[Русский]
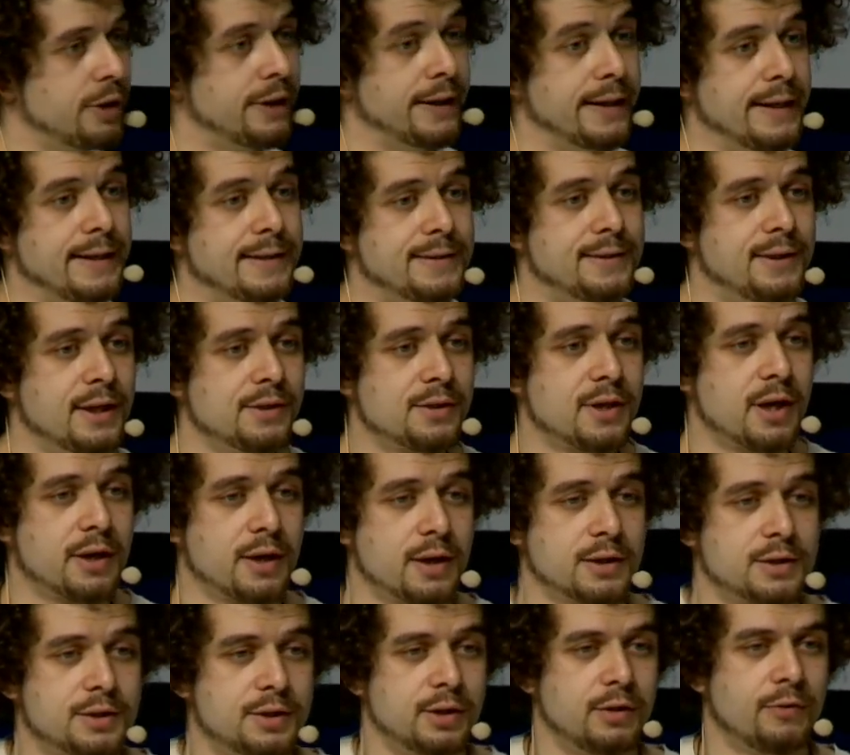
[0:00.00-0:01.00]
игры. И здесь как
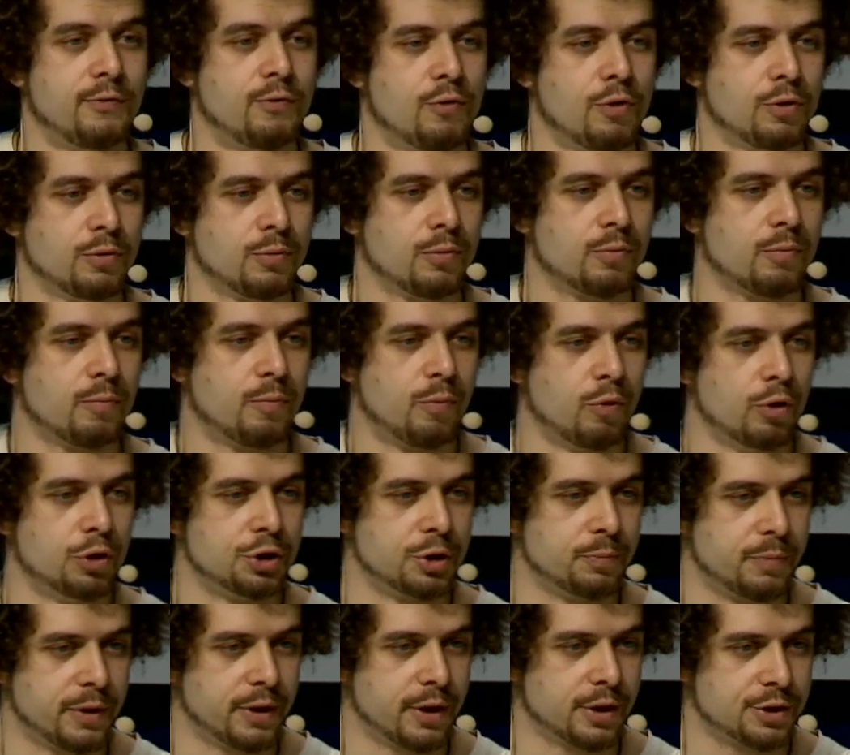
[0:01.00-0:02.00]
раз телефон
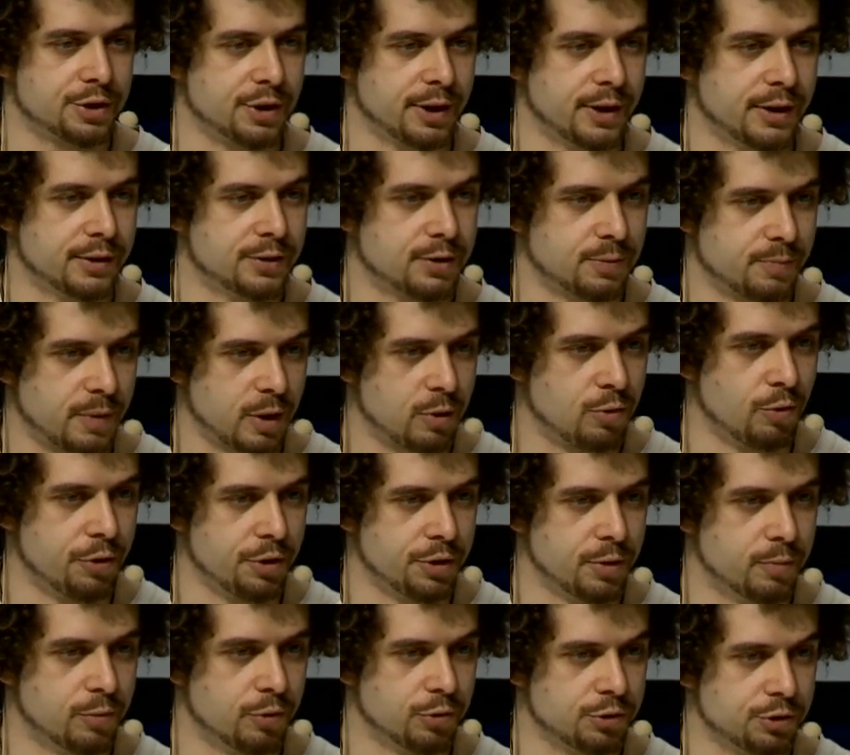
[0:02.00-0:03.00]
больше пригождается,
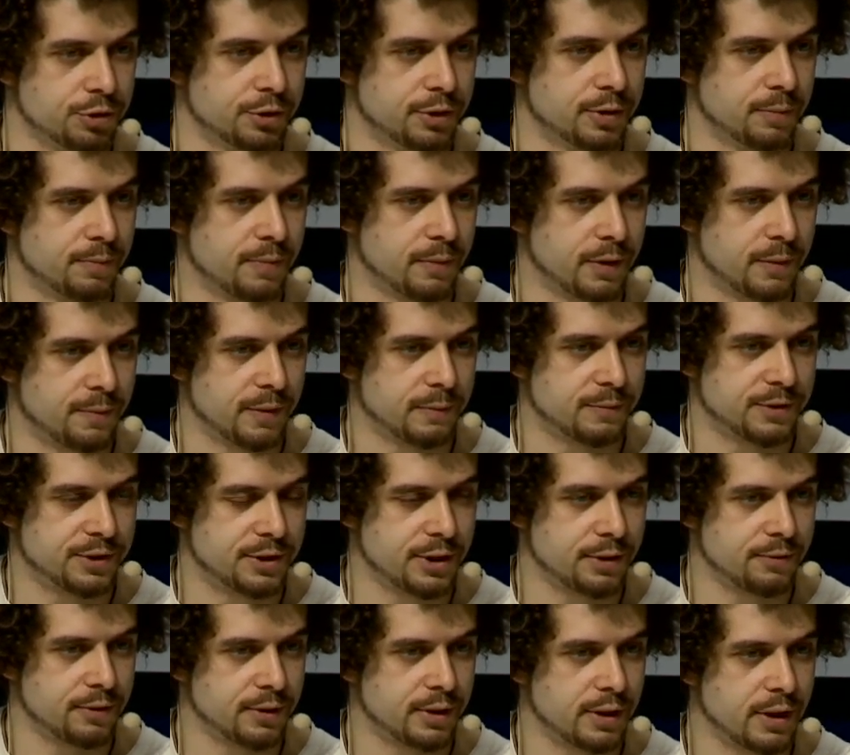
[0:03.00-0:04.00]
спокойнее можно это
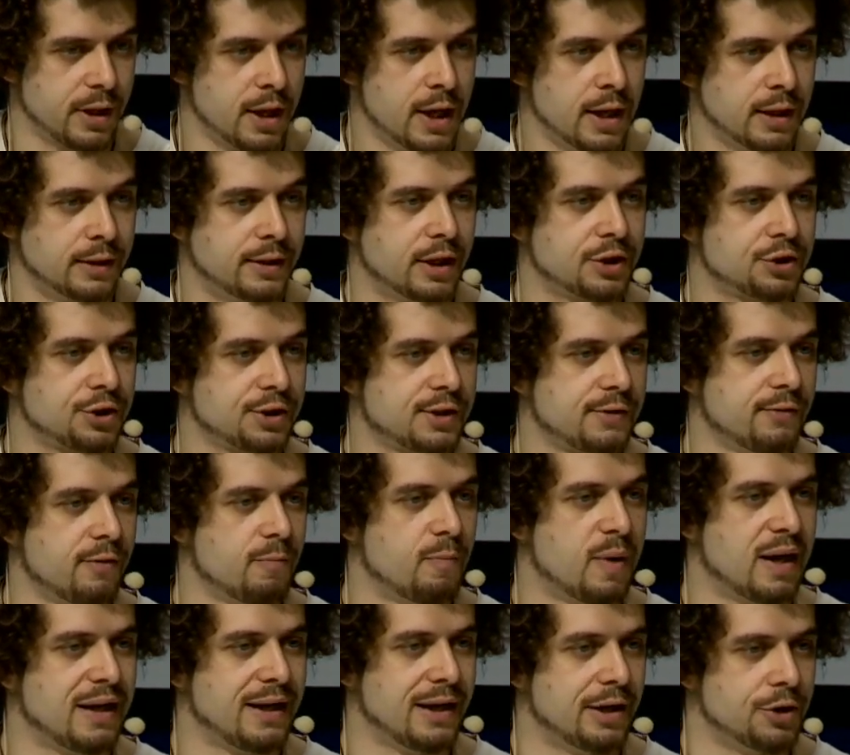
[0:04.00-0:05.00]
сделать, да. Даже если
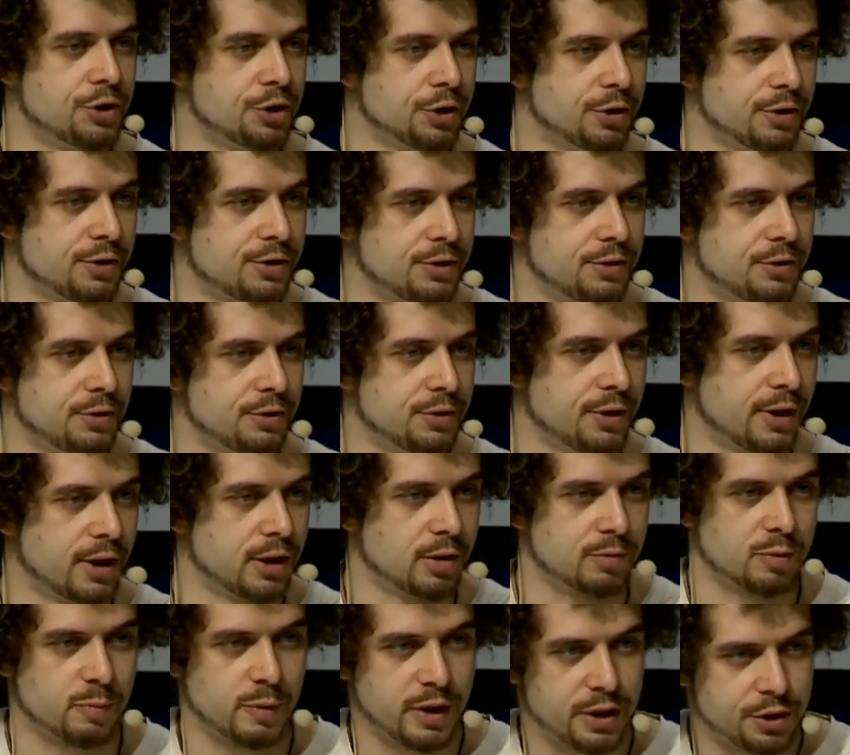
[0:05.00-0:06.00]
вы болельщик и сидите
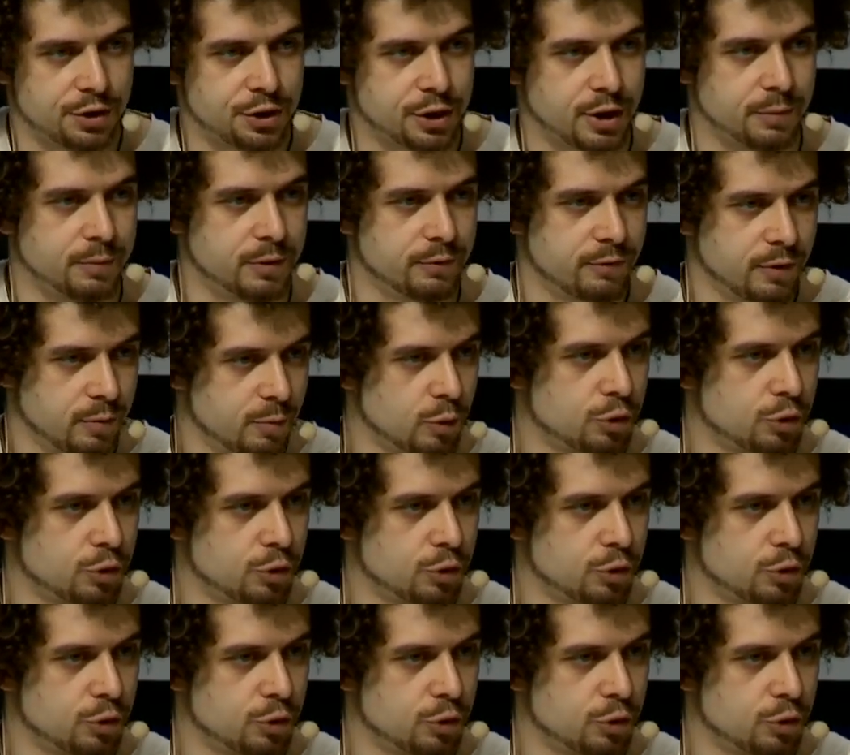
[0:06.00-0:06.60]
рядом с болельщиками, вы